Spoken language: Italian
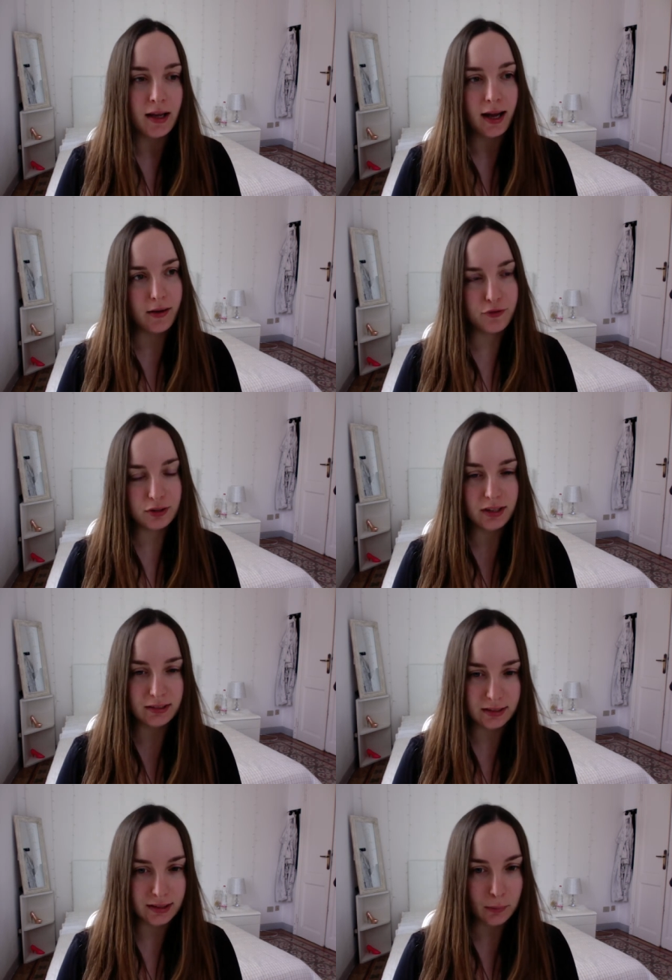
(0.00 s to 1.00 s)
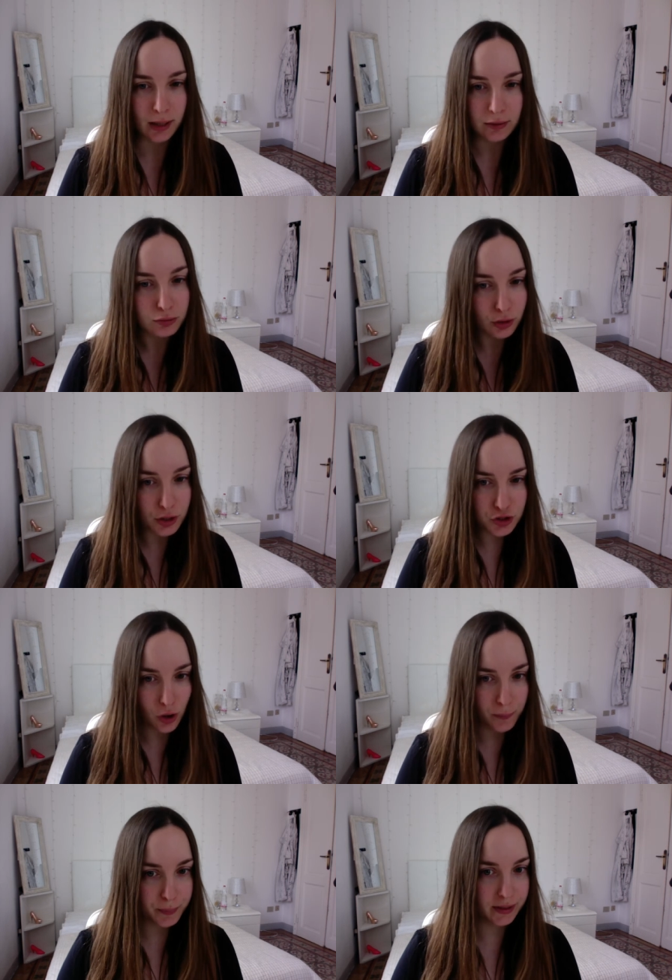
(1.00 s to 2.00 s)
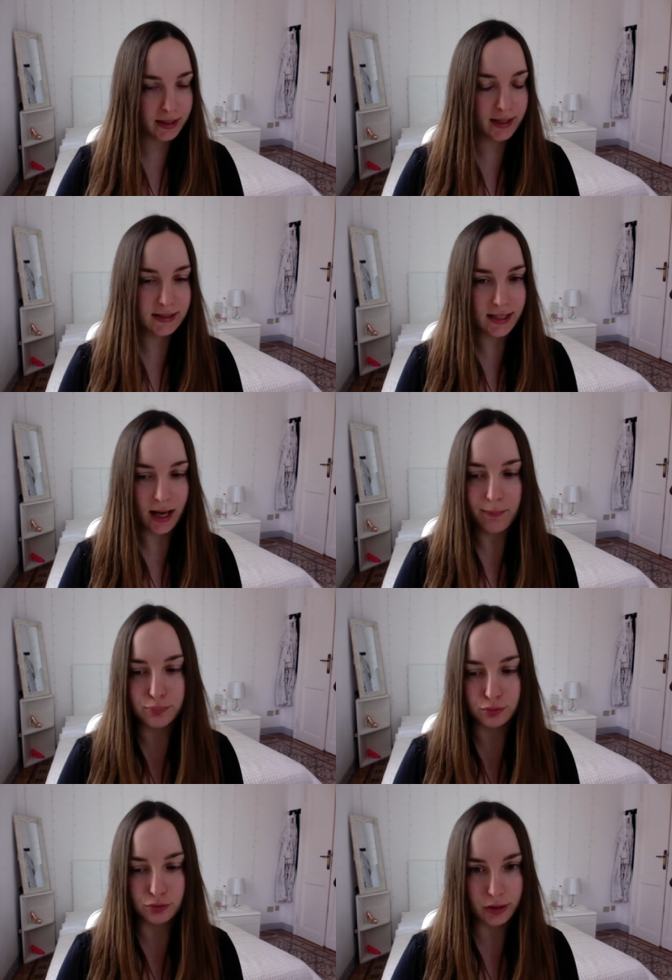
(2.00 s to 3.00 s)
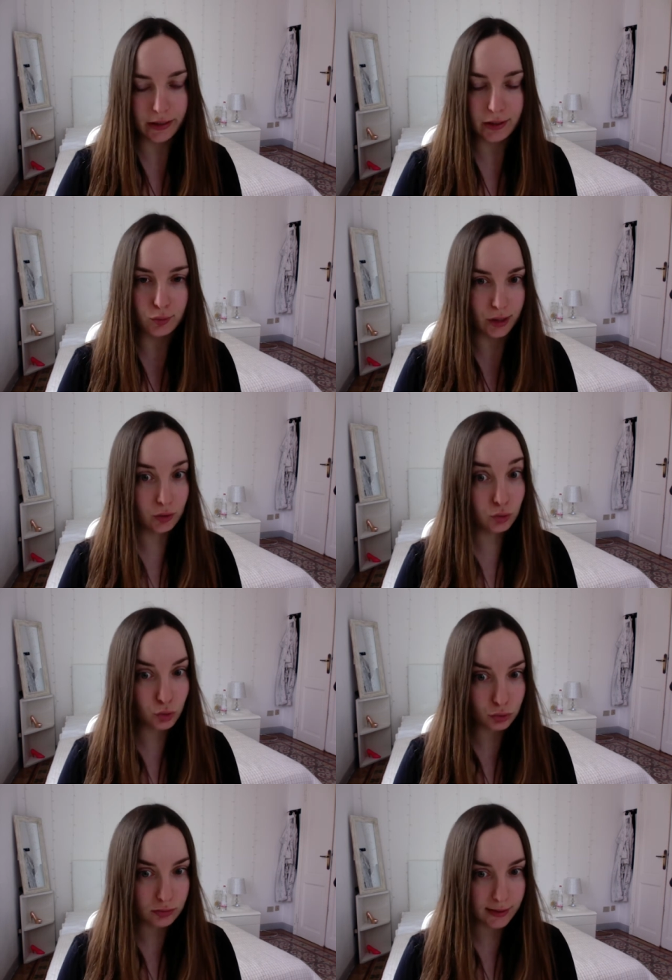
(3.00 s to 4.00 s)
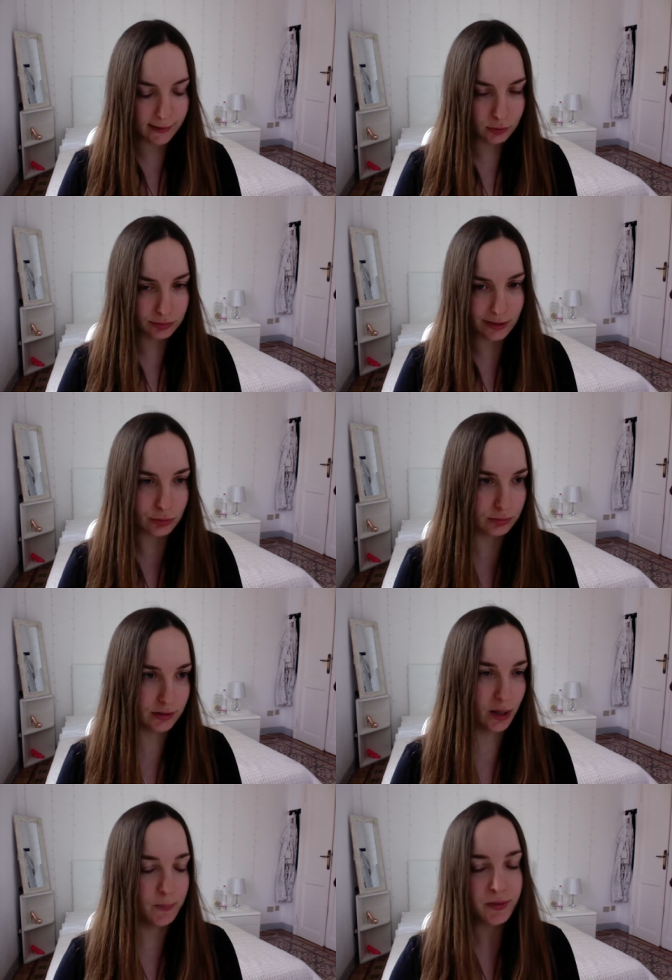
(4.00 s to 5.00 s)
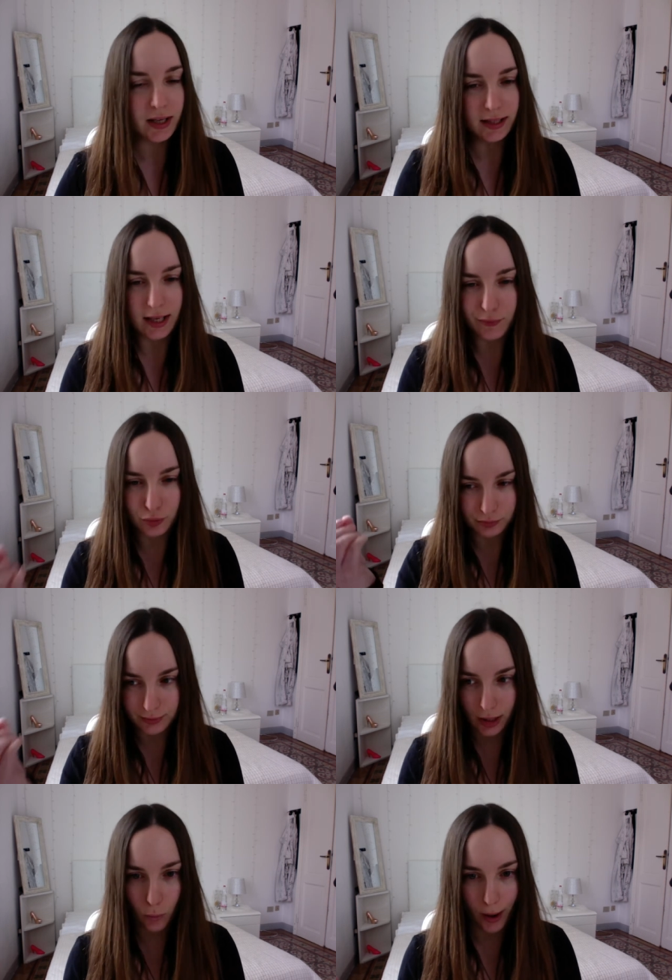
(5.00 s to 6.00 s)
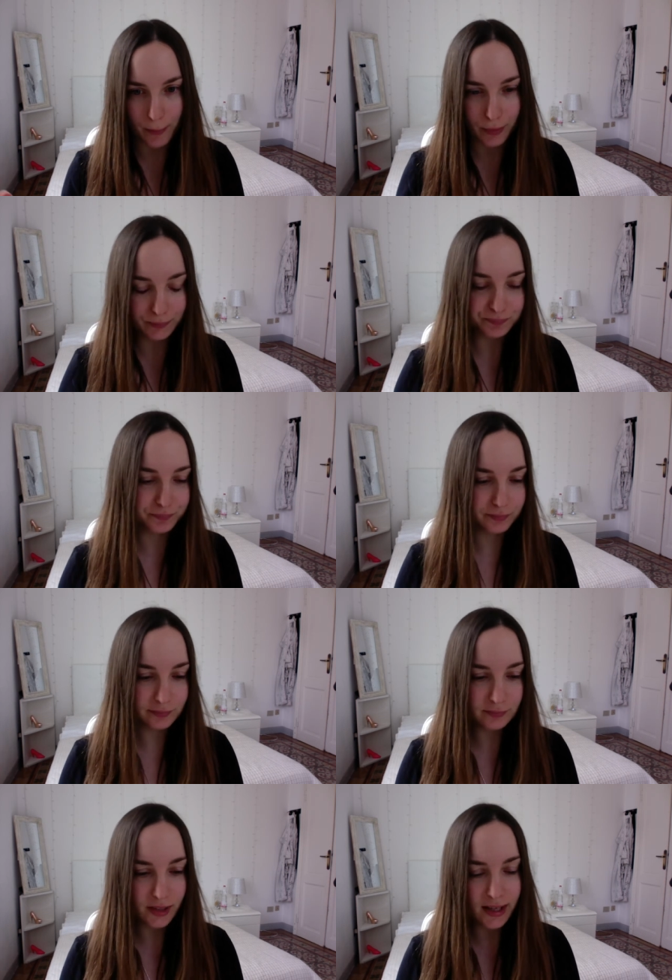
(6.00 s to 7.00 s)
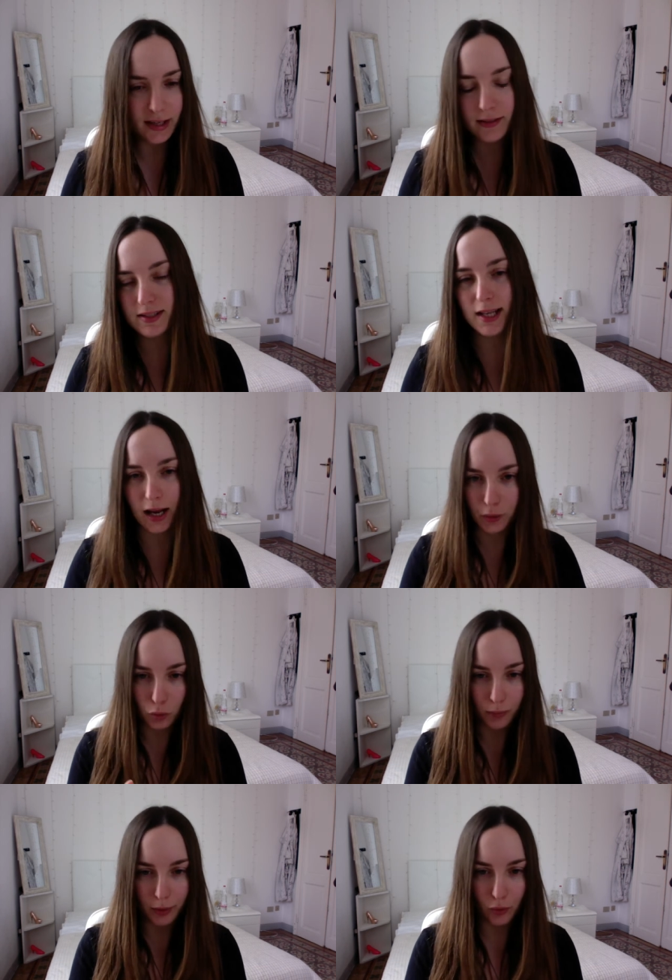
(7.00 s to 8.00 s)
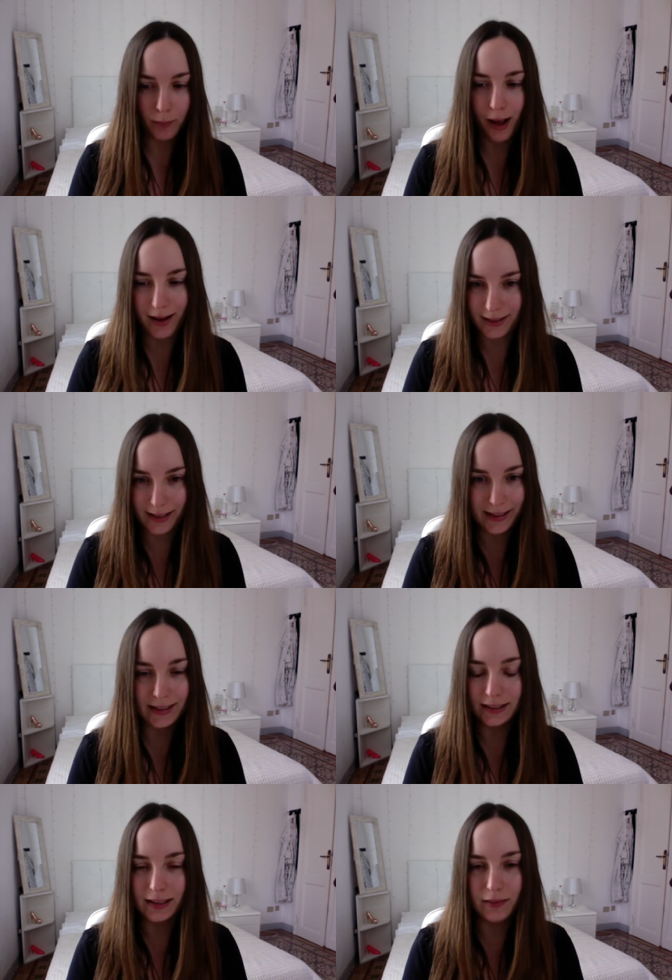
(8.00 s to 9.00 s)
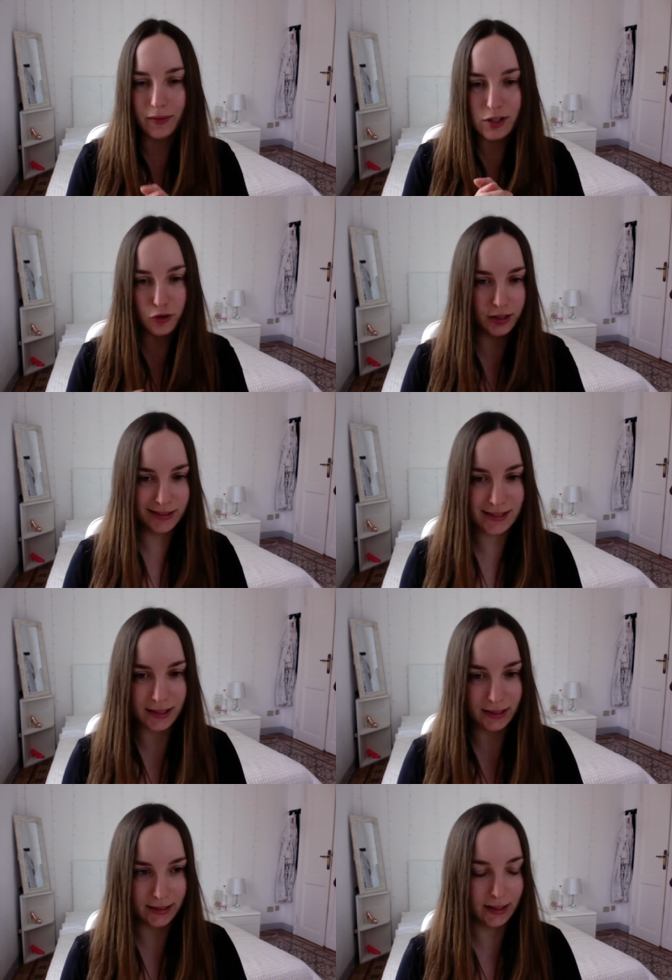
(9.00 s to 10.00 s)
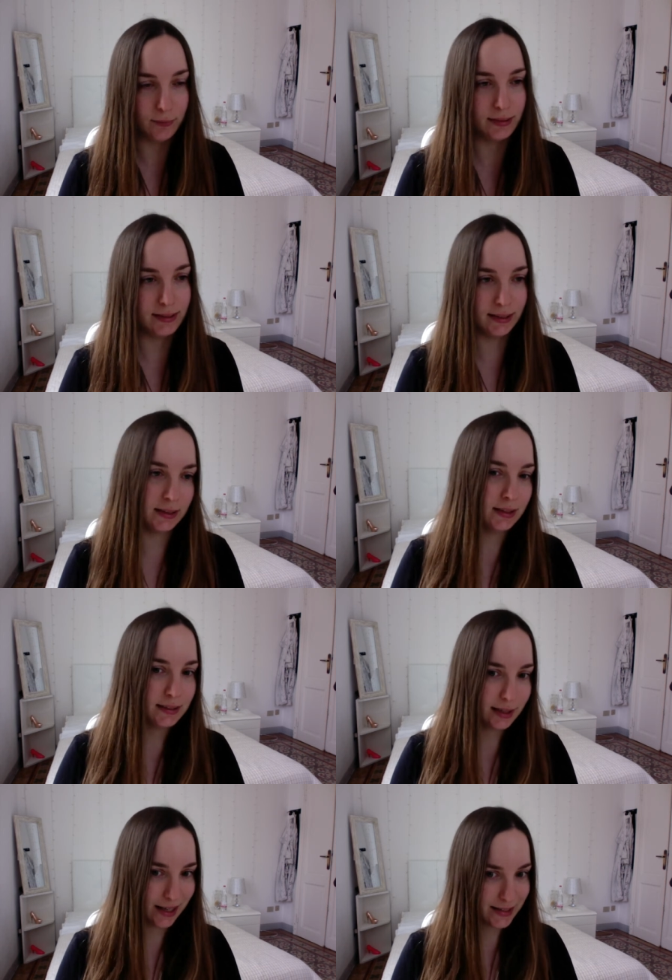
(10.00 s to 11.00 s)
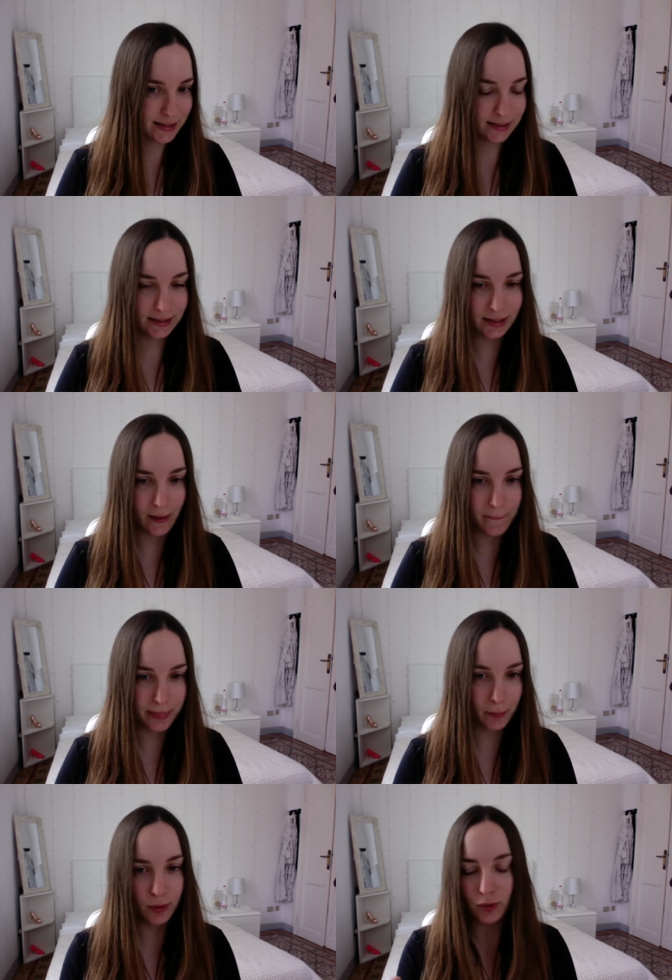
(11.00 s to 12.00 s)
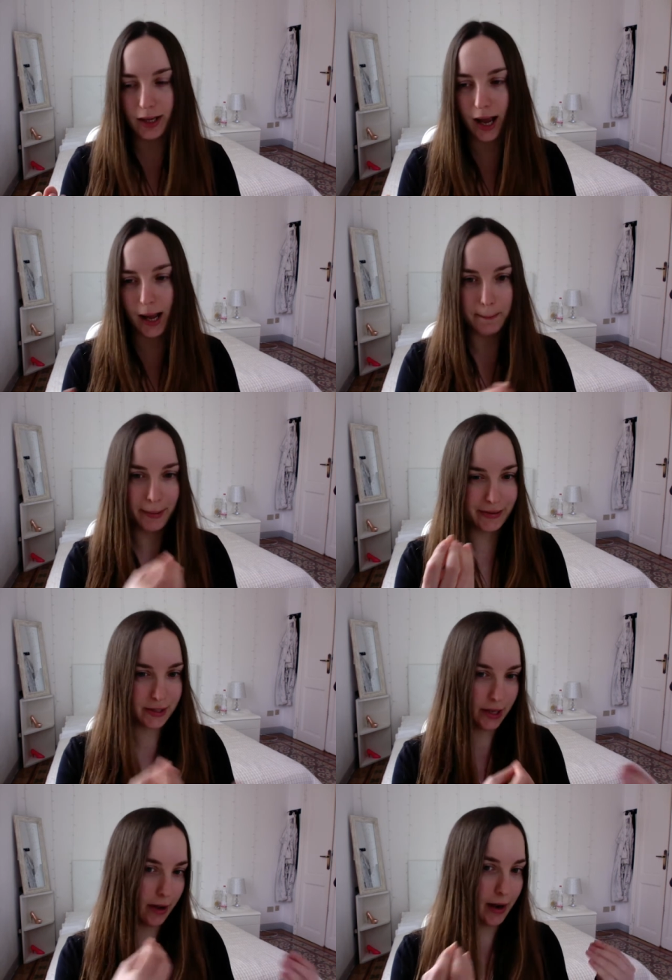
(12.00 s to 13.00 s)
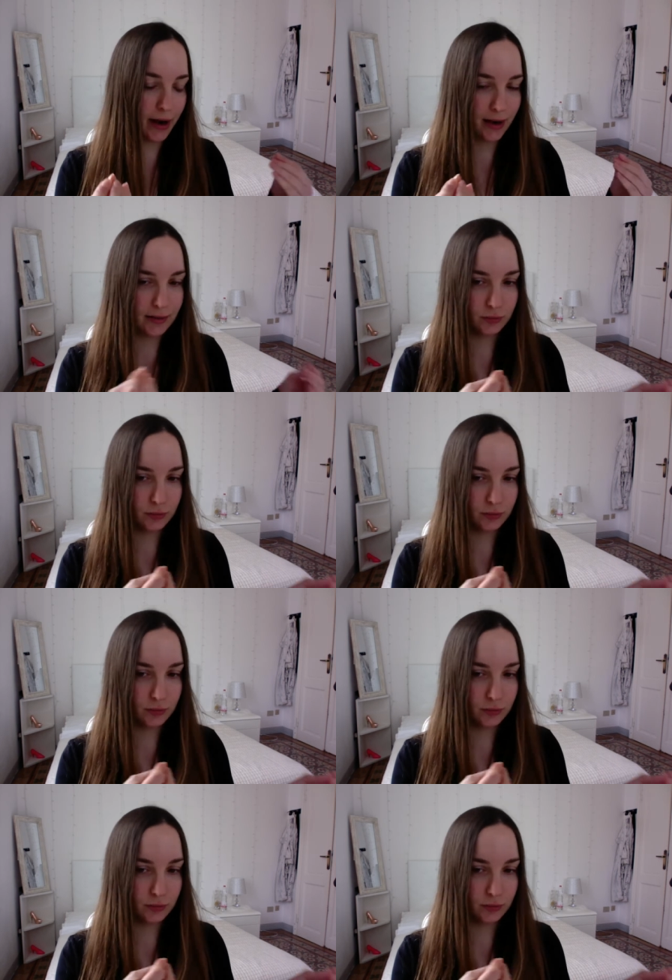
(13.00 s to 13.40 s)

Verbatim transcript: eh, fonte attendibile Google Shopping che appunto racchiude tutte, tutte, tutte le review del web e sia in numero ma anche in versione di stelline, quindi dalla stellina, da quello che ha in base al